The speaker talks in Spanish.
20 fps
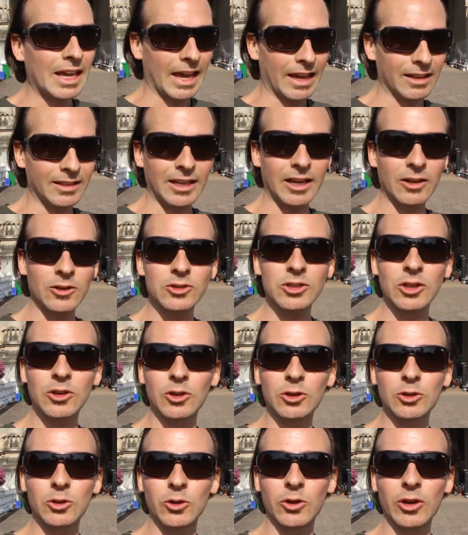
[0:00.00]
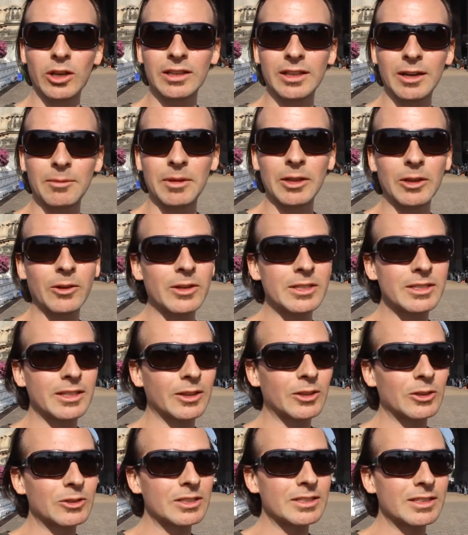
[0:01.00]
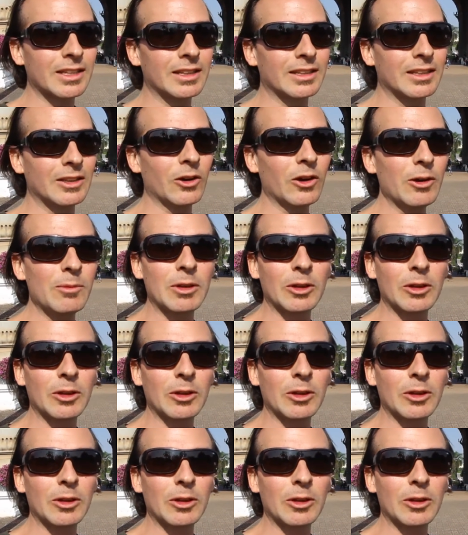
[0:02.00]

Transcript: Este arco se construyó entre 1962